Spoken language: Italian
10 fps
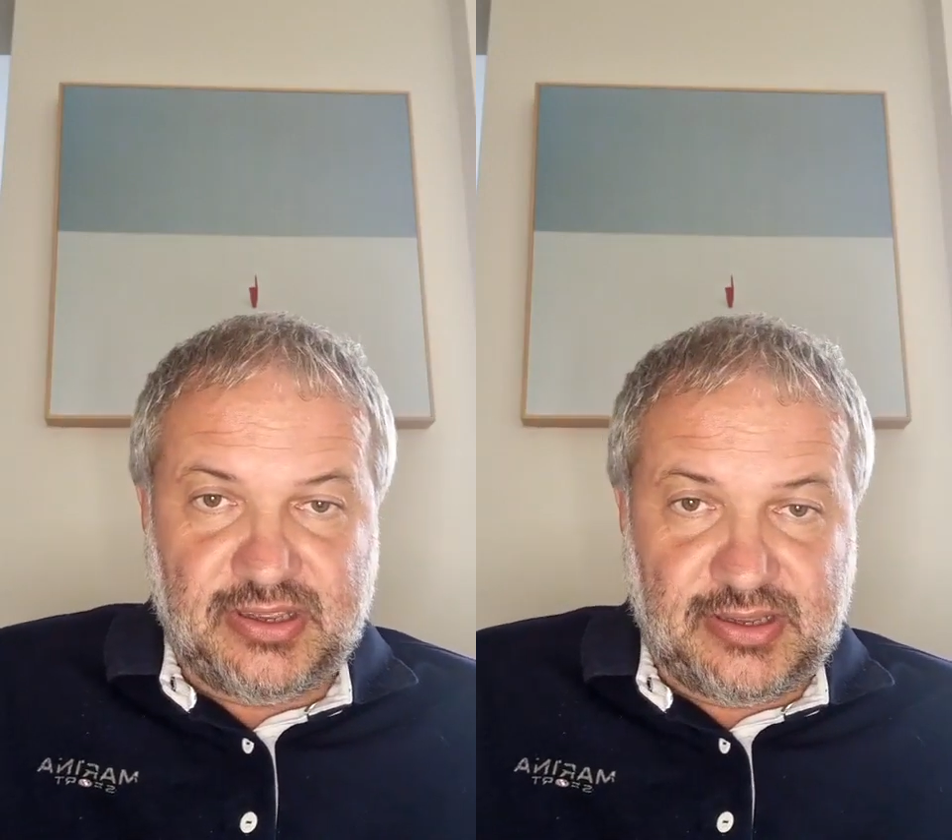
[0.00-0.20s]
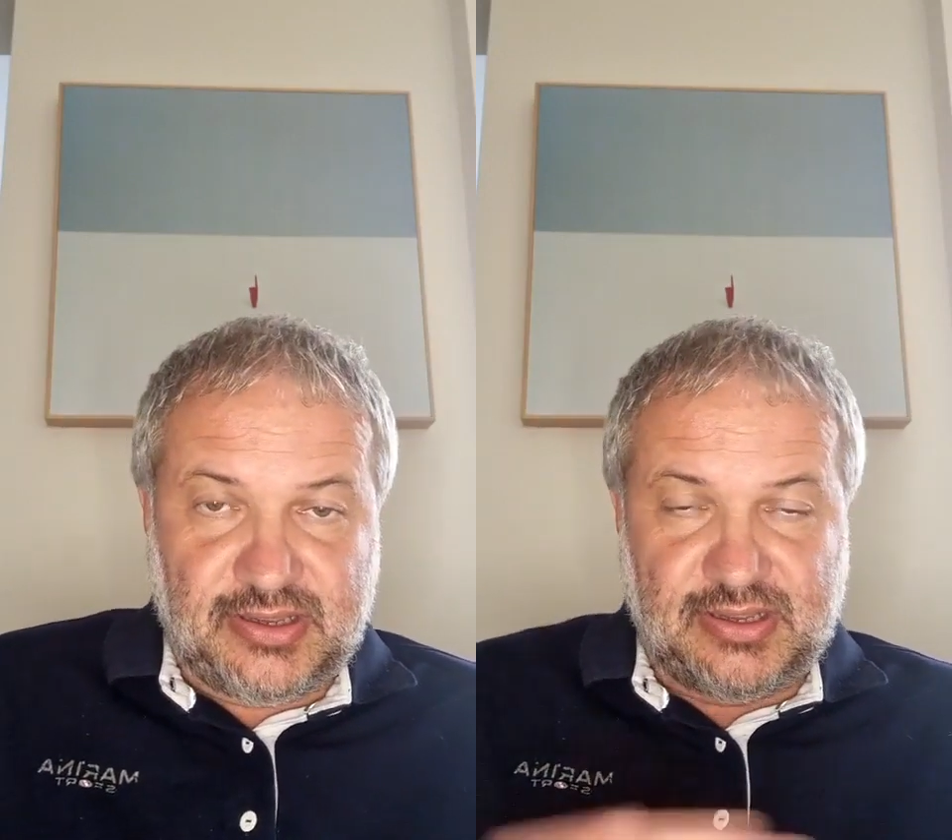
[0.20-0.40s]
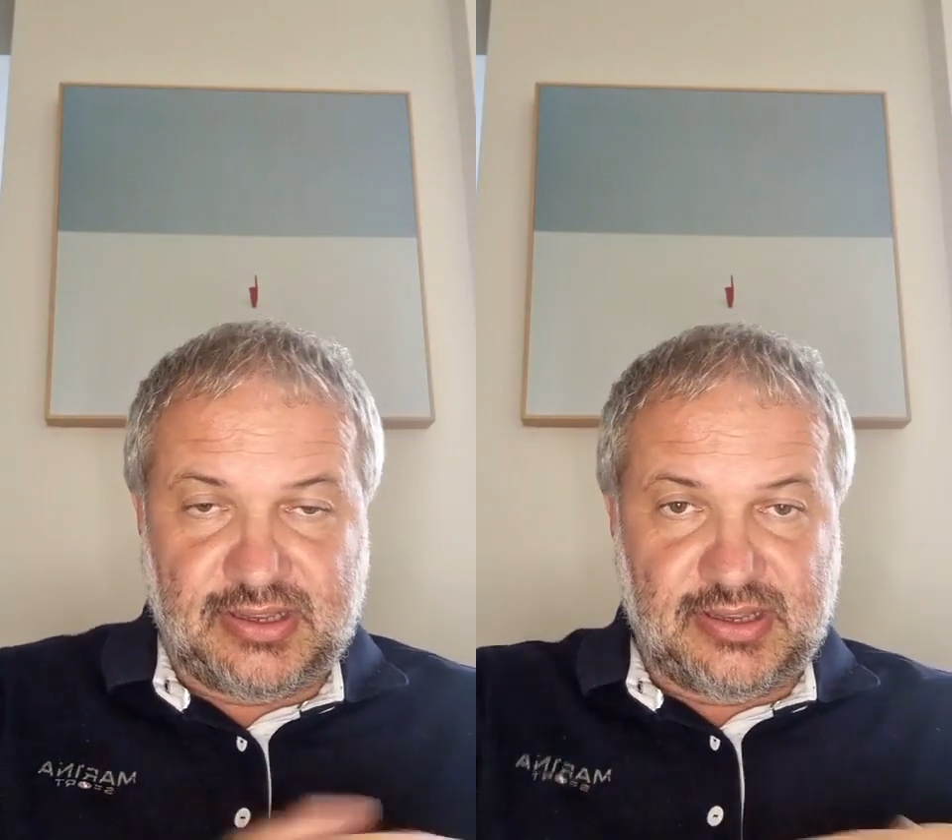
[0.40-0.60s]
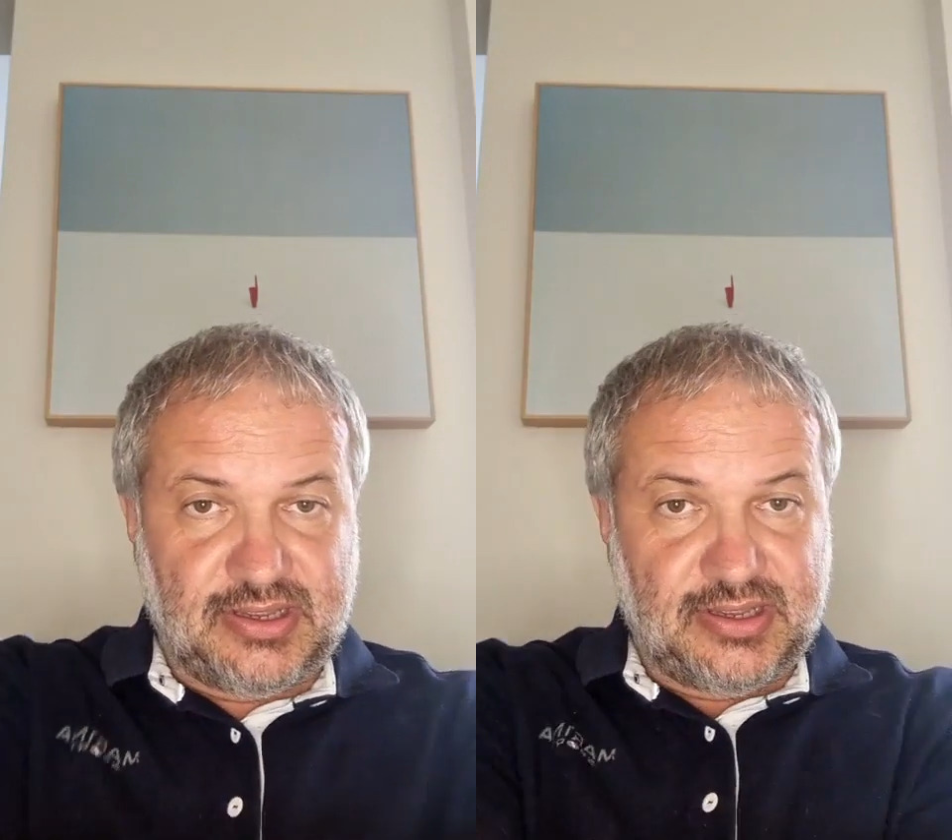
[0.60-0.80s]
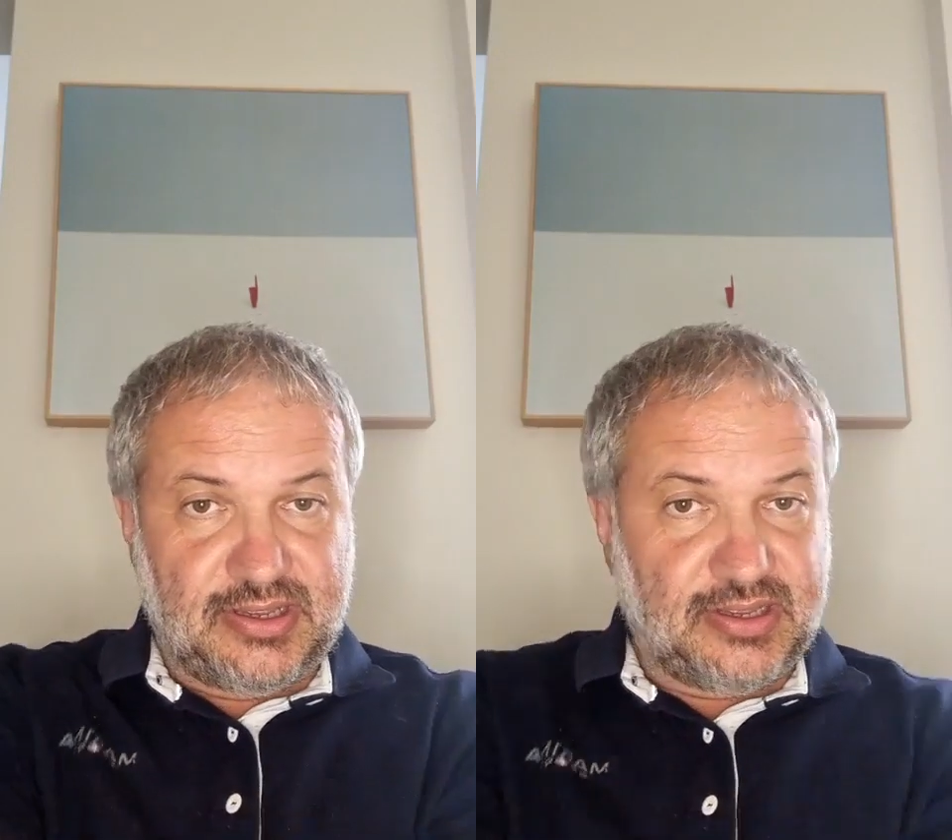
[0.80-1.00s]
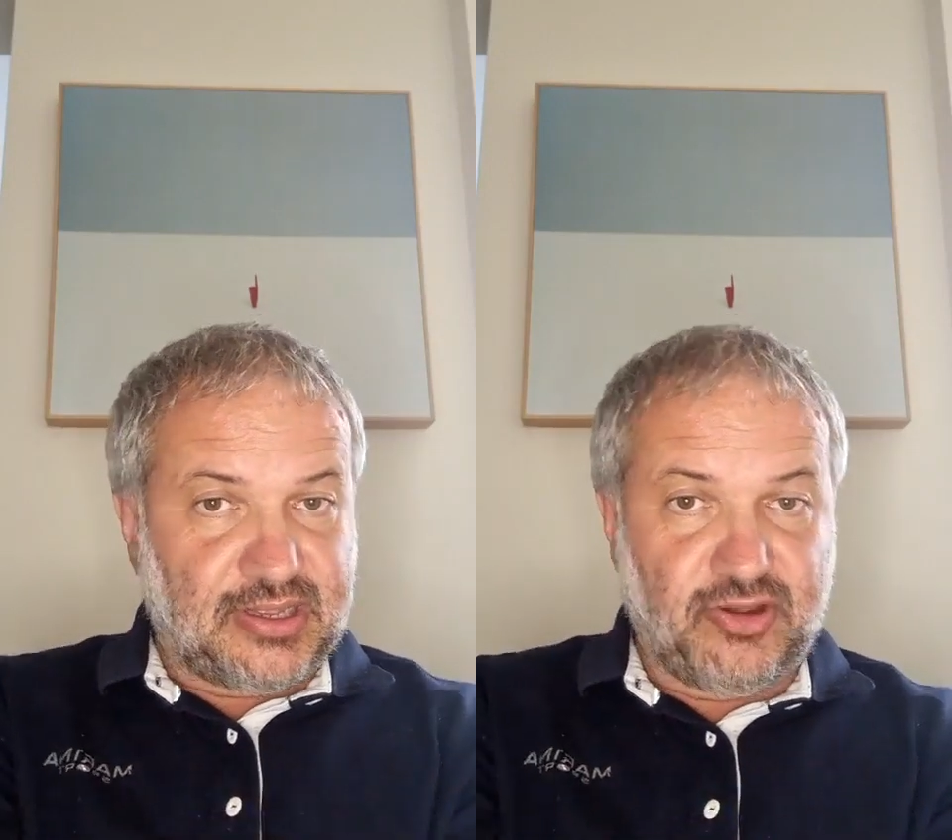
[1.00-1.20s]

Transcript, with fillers: eh,